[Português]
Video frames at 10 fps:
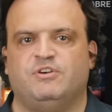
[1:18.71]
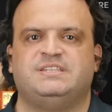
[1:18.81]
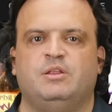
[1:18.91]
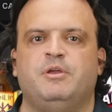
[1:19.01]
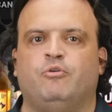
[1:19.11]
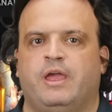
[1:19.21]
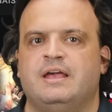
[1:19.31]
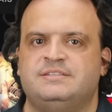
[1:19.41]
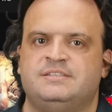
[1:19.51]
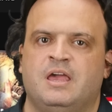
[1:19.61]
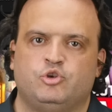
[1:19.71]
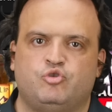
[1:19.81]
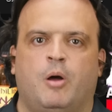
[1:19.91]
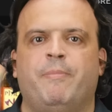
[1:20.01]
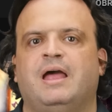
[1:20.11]
você não me conhece, eu
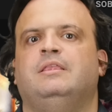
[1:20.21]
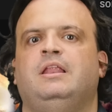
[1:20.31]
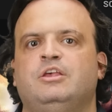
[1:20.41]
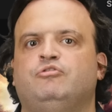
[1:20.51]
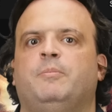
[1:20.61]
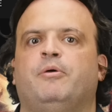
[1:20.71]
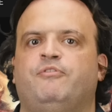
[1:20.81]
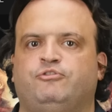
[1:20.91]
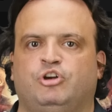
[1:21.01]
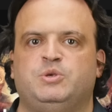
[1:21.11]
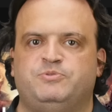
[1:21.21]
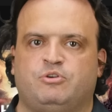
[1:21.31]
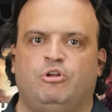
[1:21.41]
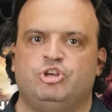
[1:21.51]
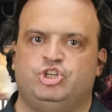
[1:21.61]
sou Alberto Delisola, professor de
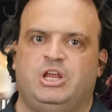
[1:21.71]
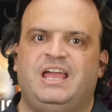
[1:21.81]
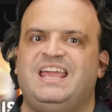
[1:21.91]
psicologia,